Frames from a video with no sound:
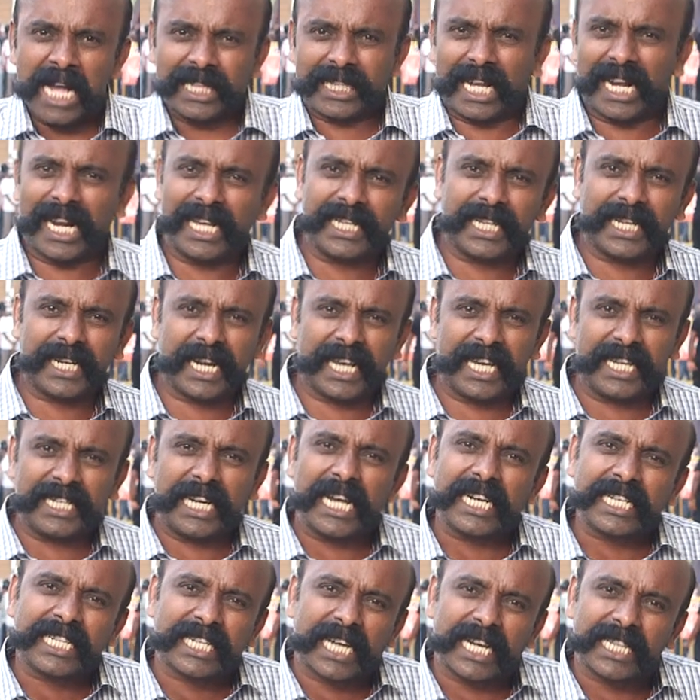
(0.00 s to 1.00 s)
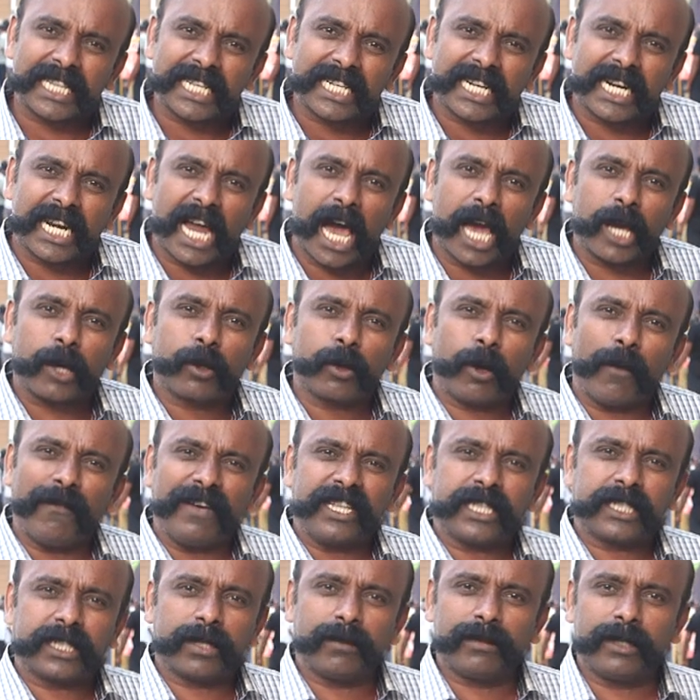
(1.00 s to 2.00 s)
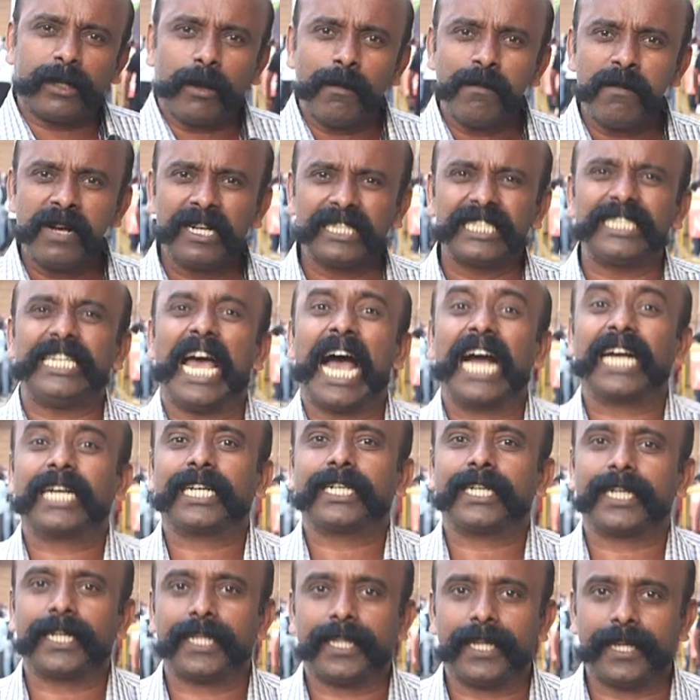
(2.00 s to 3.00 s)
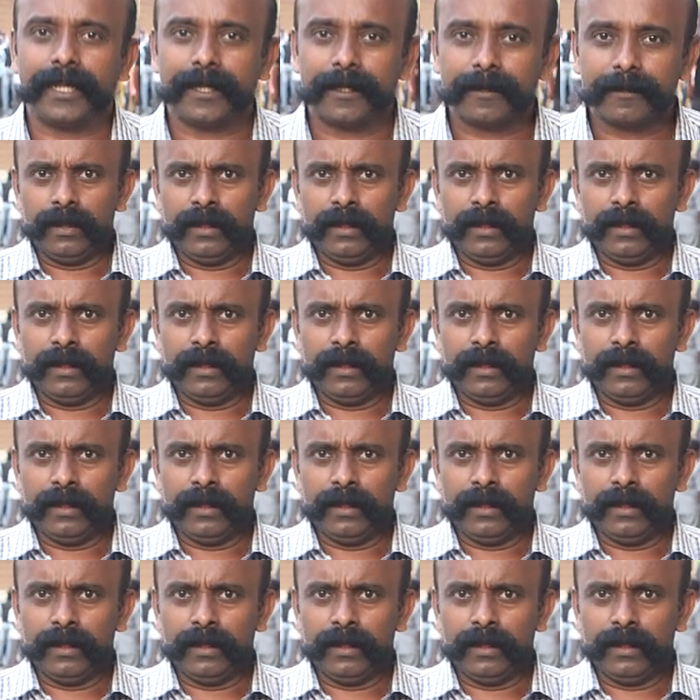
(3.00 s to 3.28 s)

தலைதனை நெற்கதிர்களாய் குவித்து விடும் ஜாக்கிரதை